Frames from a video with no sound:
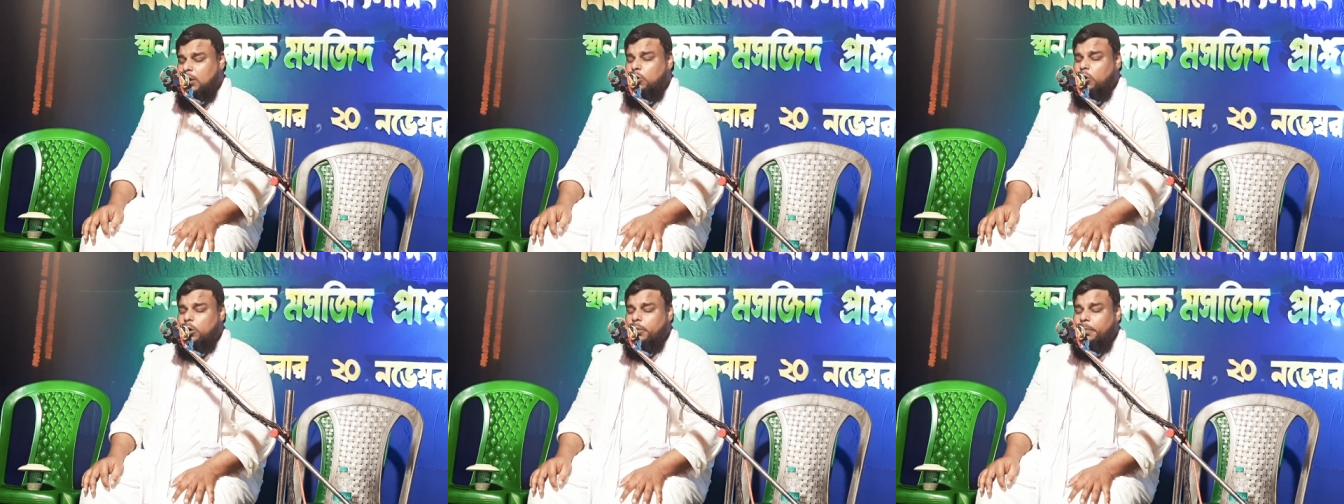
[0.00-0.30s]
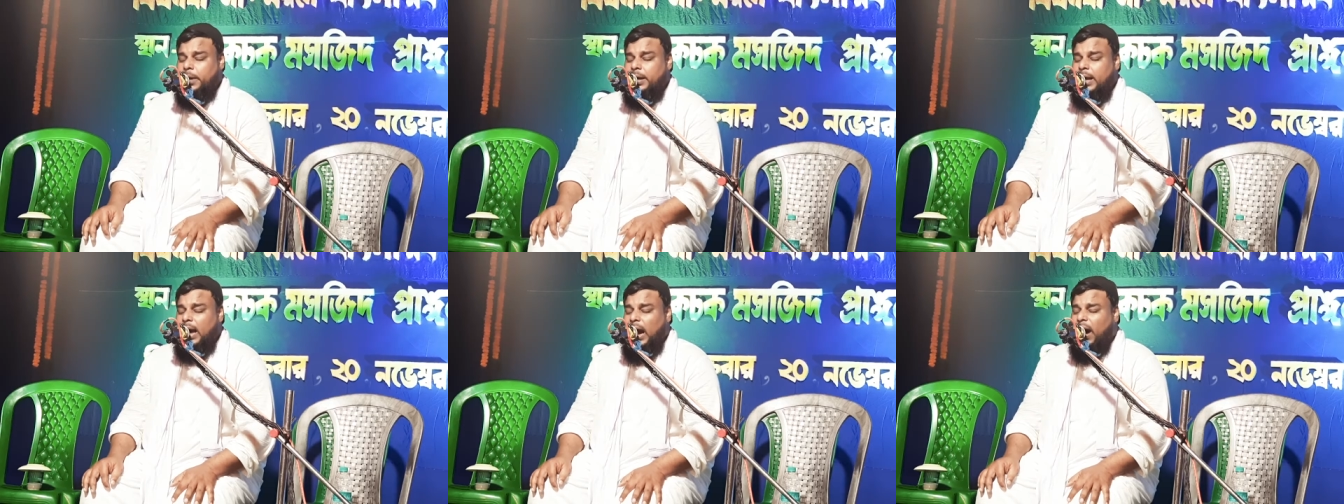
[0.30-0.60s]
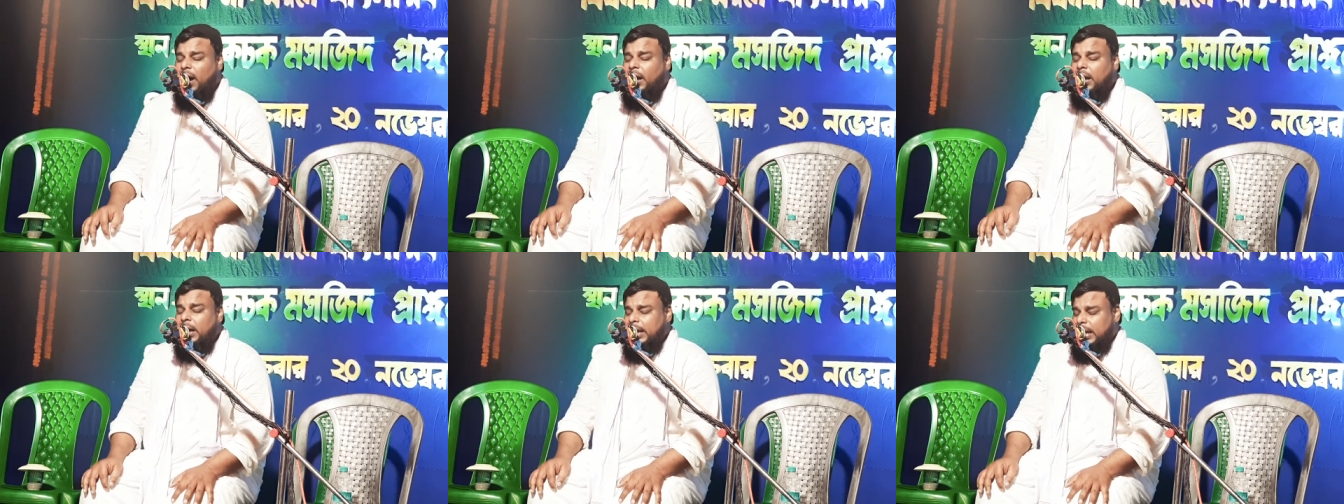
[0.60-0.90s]
রুখবে না
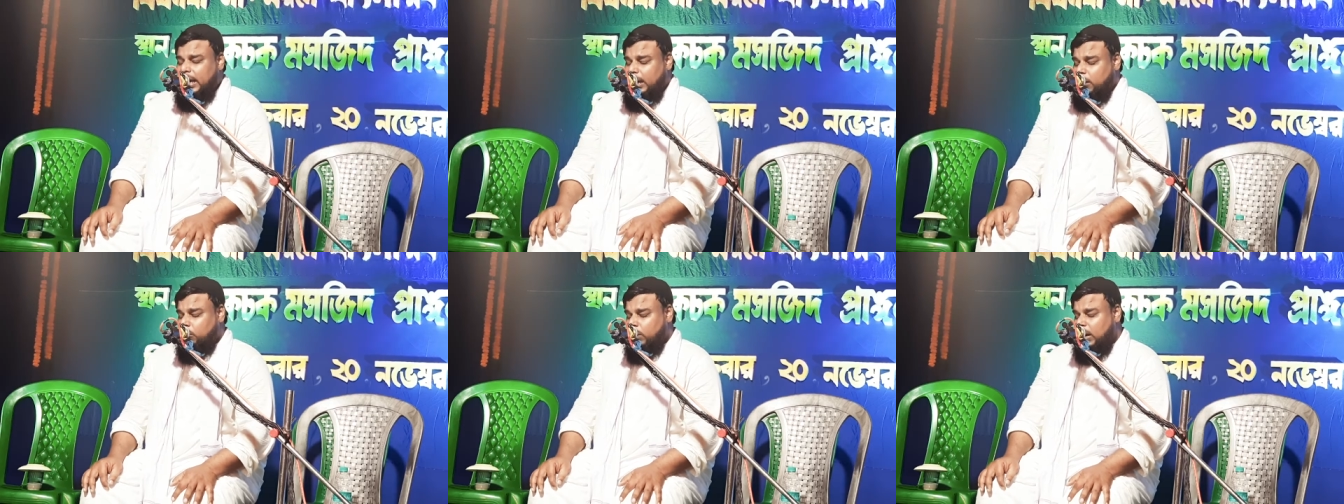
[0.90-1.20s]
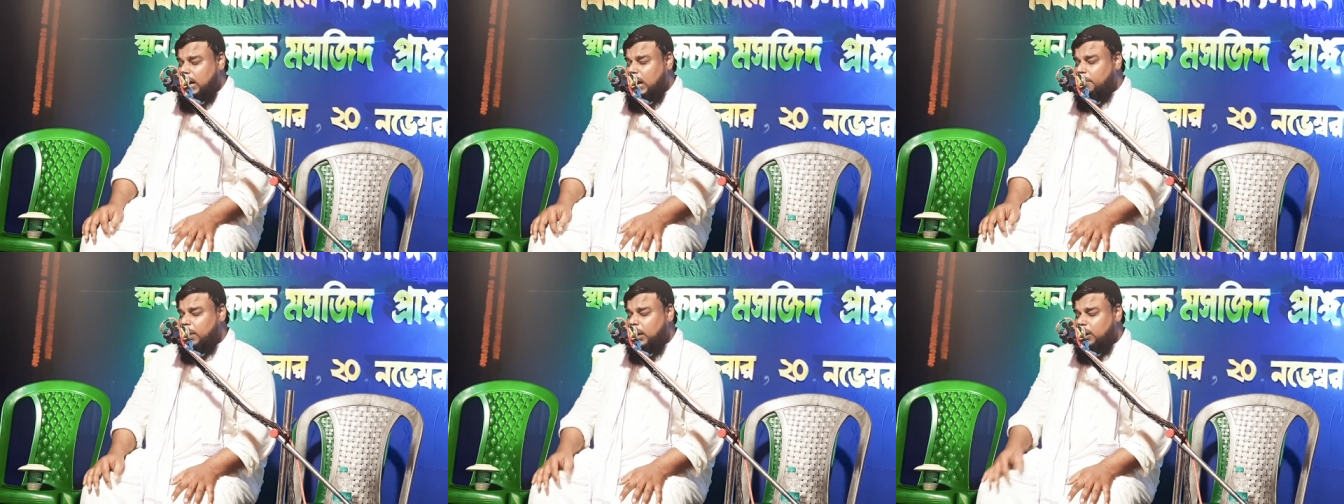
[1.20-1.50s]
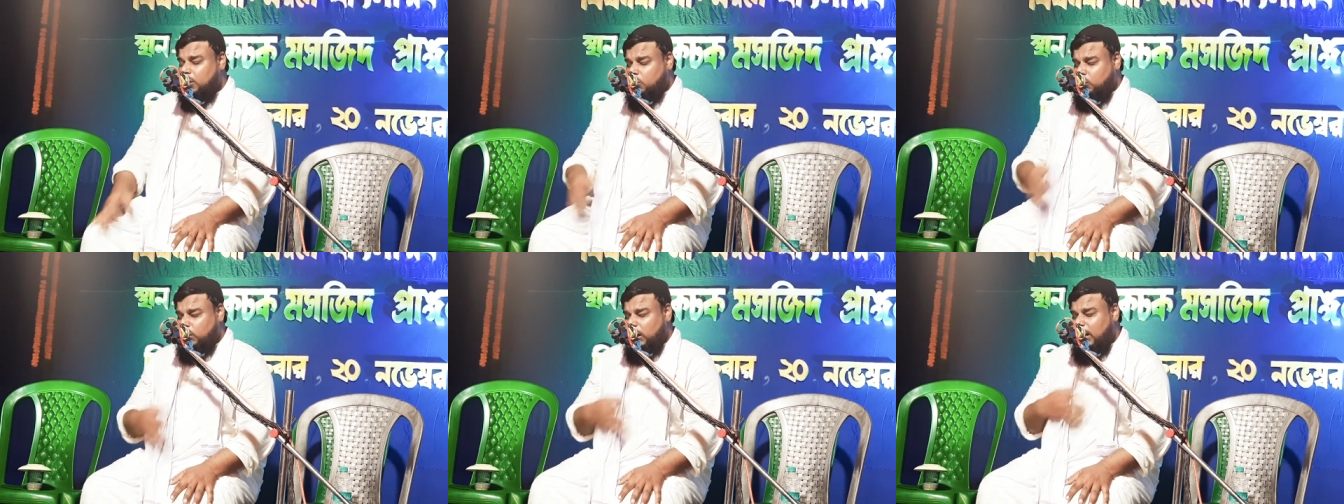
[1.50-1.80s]
কেননা
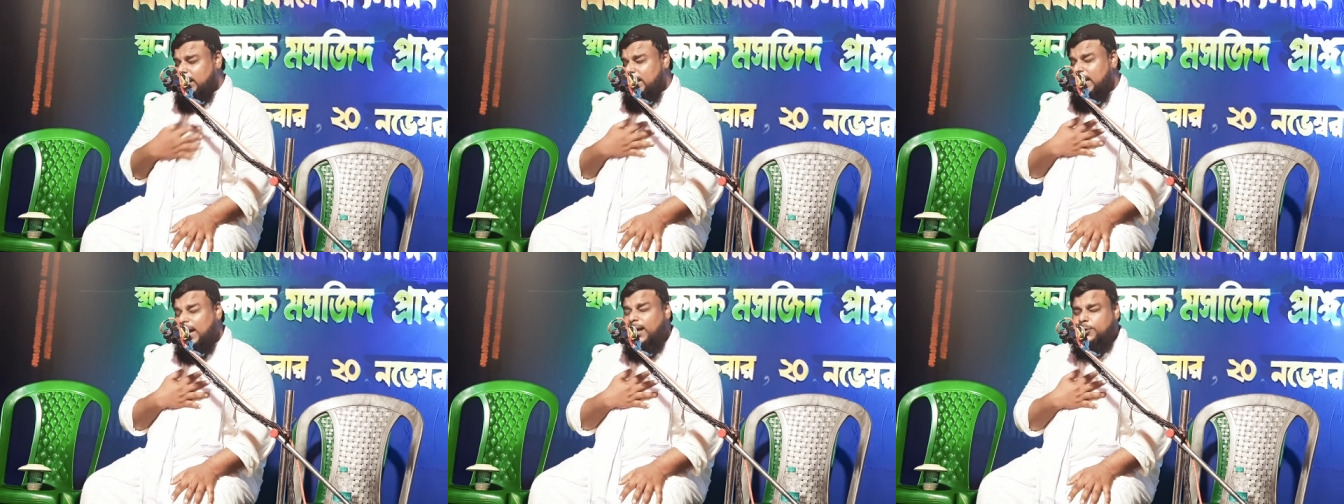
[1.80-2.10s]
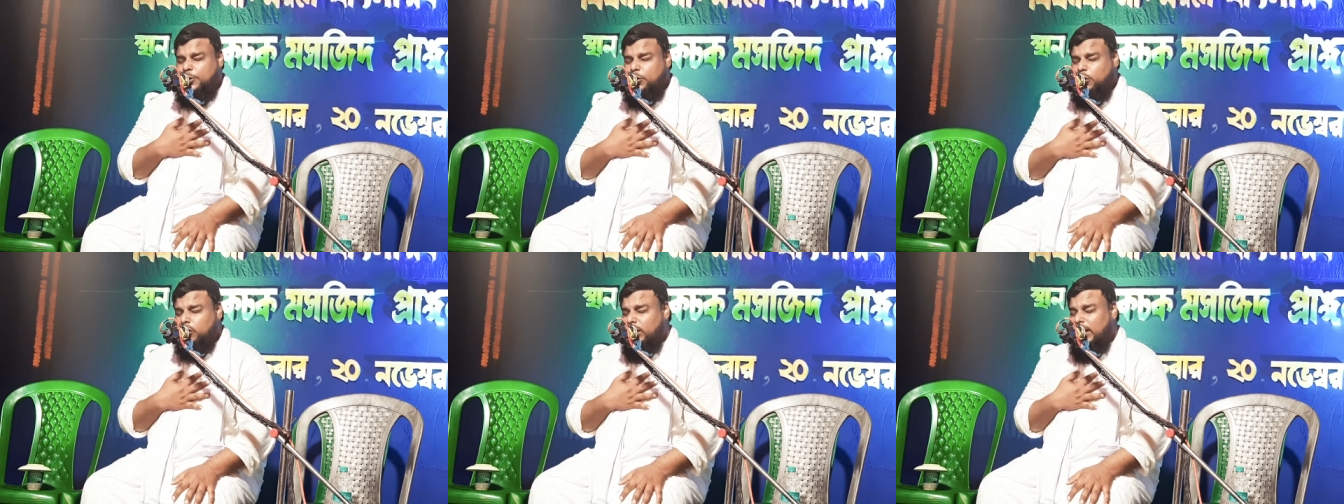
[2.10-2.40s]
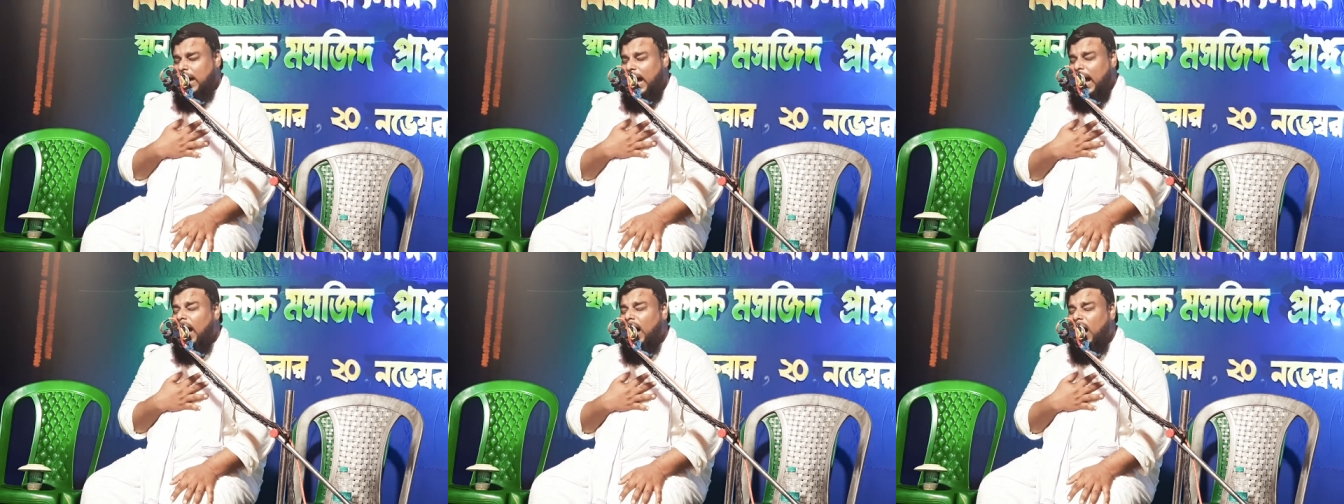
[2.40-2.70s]
আমার কলিজের
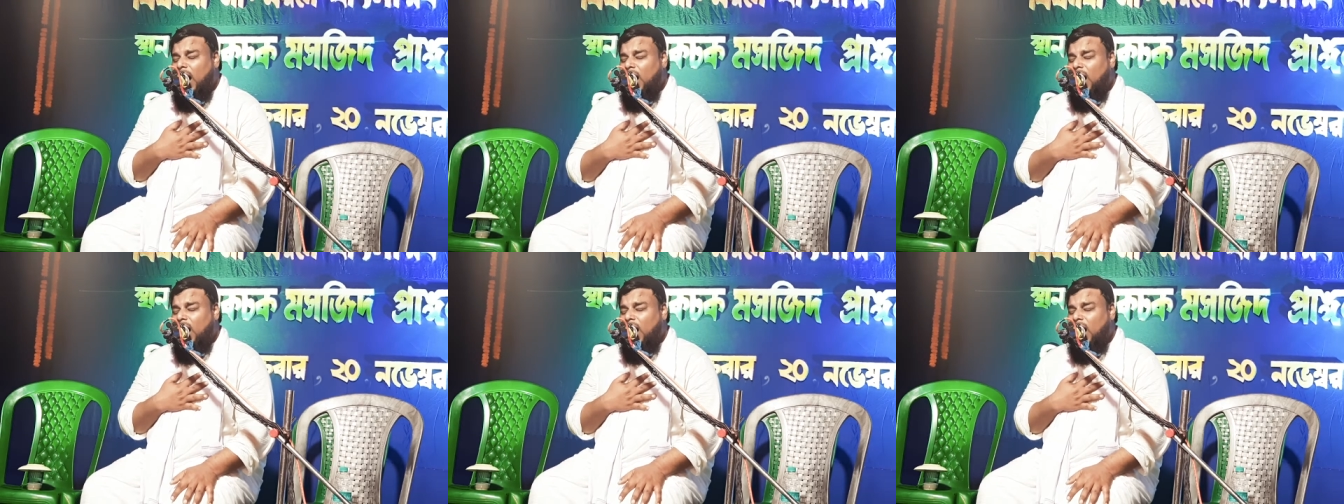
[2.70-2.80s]
টুকরা